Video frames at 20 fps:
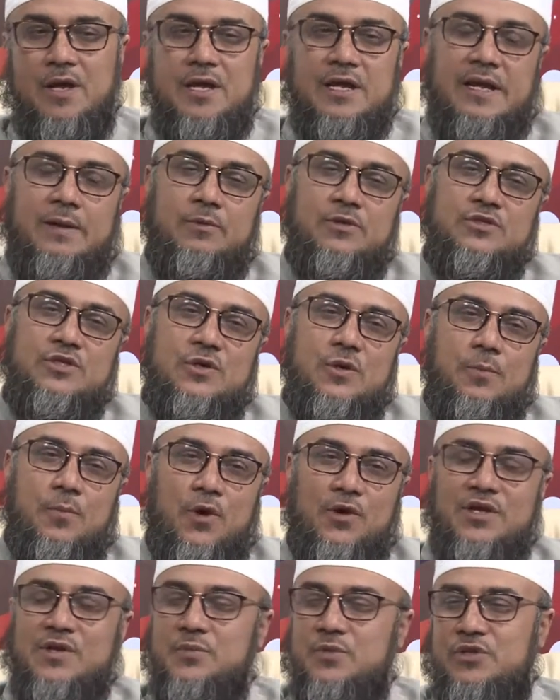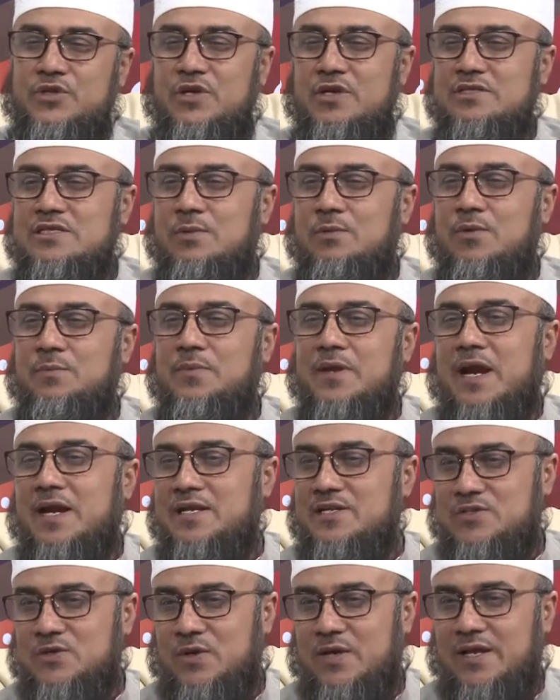কেমন যেন বনের ভিতরে যেমন প্রাণী
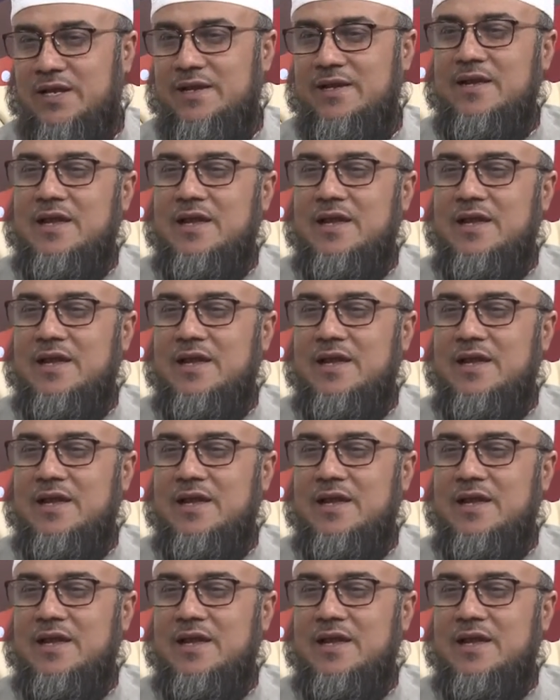চলে